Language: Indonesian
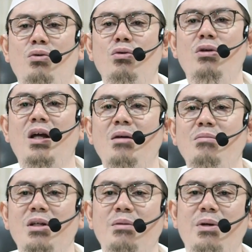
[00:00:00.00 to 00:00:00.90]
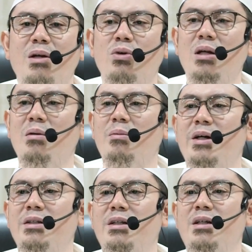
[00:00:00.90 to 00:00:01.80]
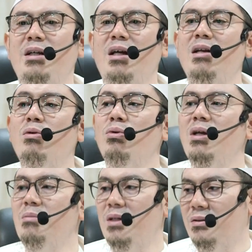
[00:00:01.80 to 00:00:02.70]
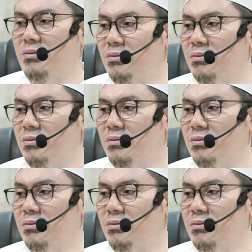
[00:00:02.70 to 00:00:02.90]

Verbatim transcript: Ulul amri para ulama mengatakan al ulama.